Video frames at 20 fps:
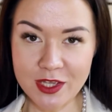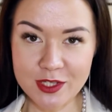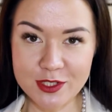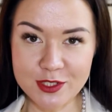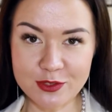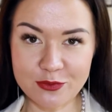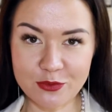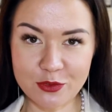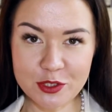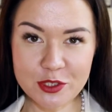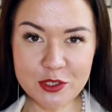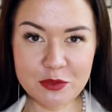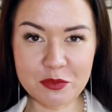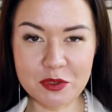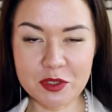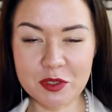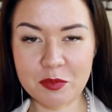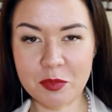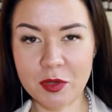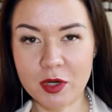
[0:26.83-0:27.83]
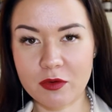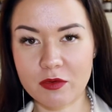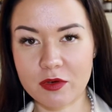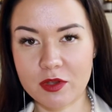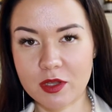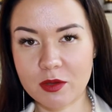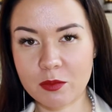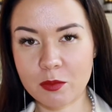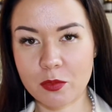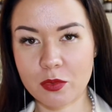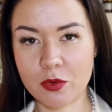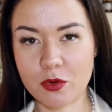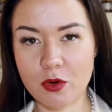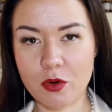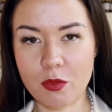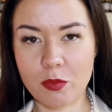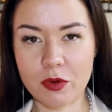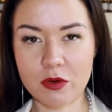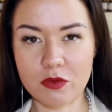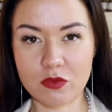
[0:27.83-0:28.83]
Сегодня мы поговорим
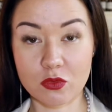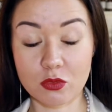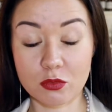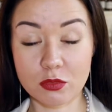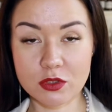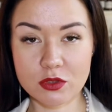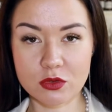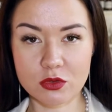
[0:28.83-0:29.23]
про парфюмы,